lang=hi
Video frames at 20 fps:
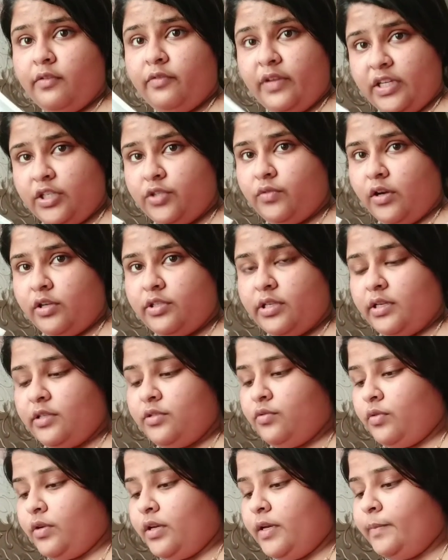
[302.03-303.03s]
फेस वॉश है
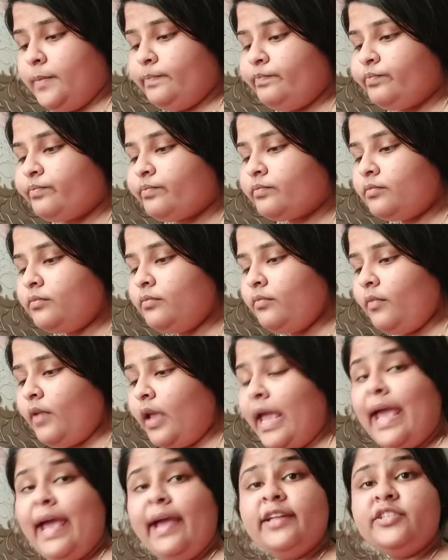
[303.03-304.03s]
जो कि
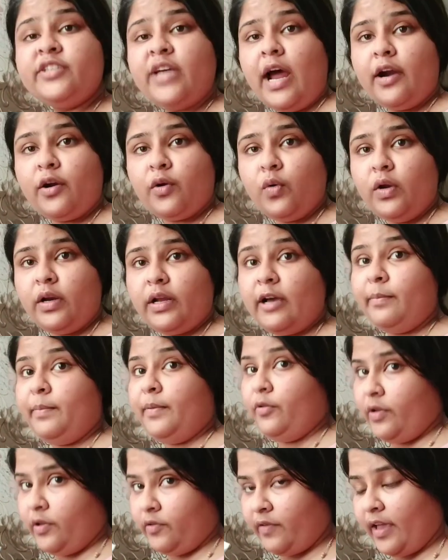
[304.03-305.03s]
है चारकोल का
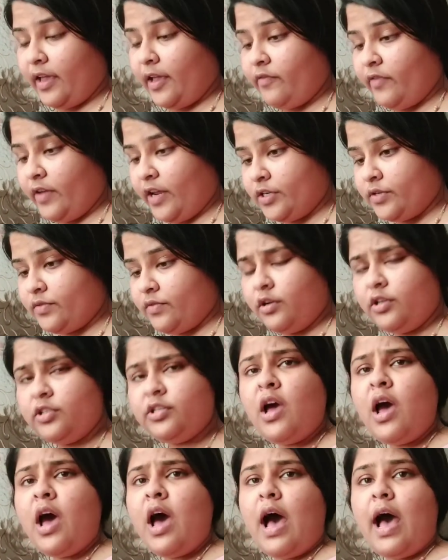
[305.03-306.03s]
प्यूरिफाइंग फेस वॉश
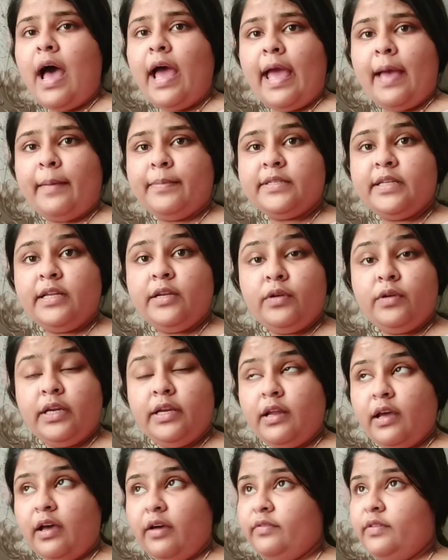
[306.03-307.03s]
आई
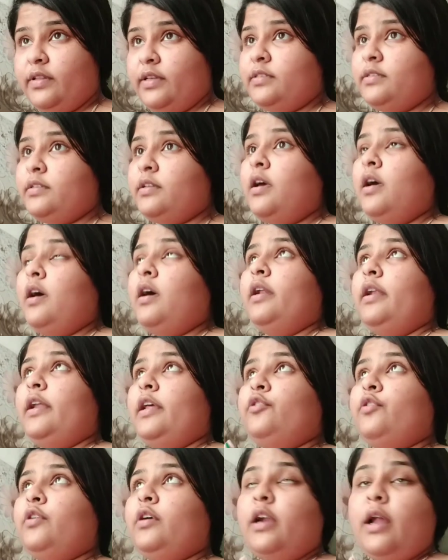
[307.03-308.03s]
एब्सोल्यूटली लव दिस
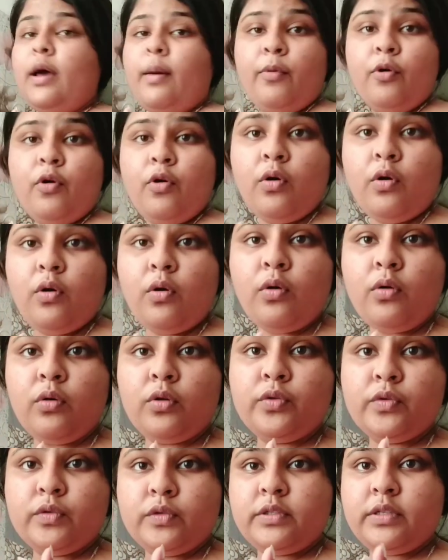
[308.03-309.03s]
नहीं तो अगर आपको
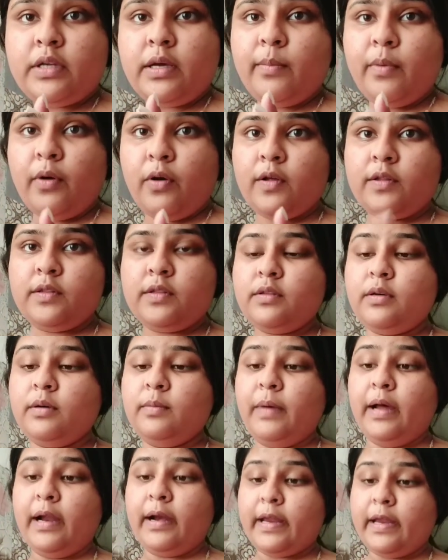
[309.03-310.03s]
दूसरा बहुत
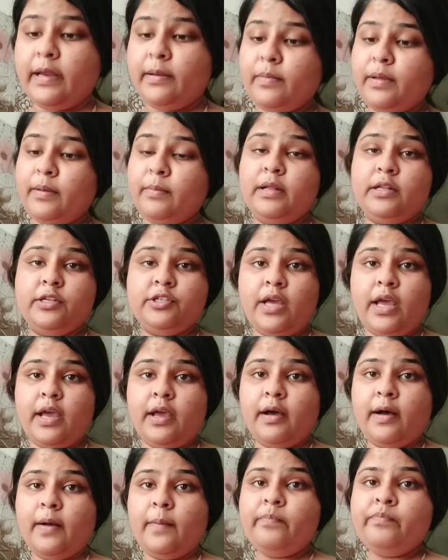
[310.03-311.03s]
मार्केट में मिल
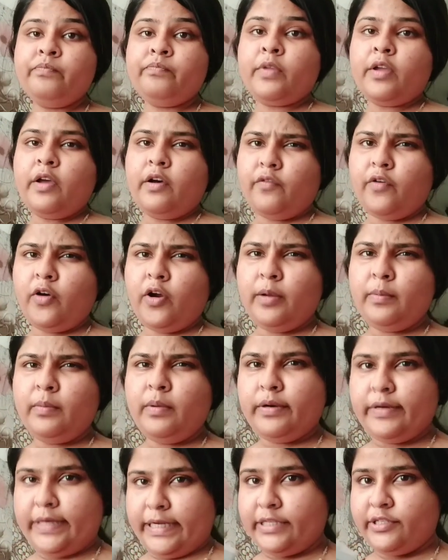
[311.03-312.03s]
जाएगा
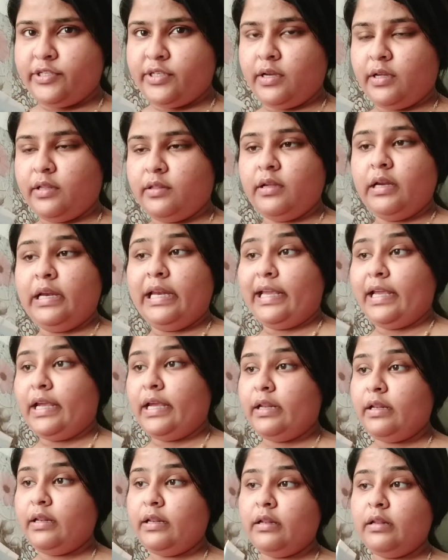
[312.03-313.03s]
अफोर्डेबल रेंज के अंदर
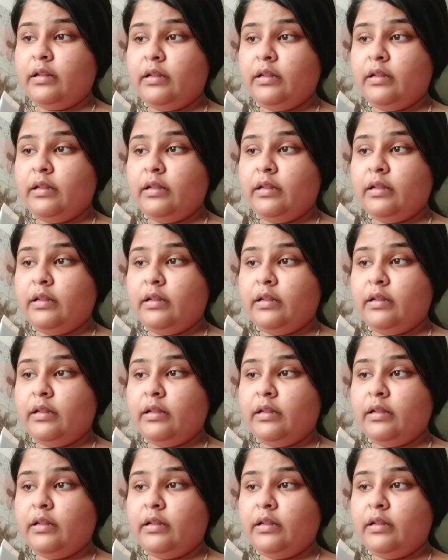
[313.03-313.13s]
लेकिन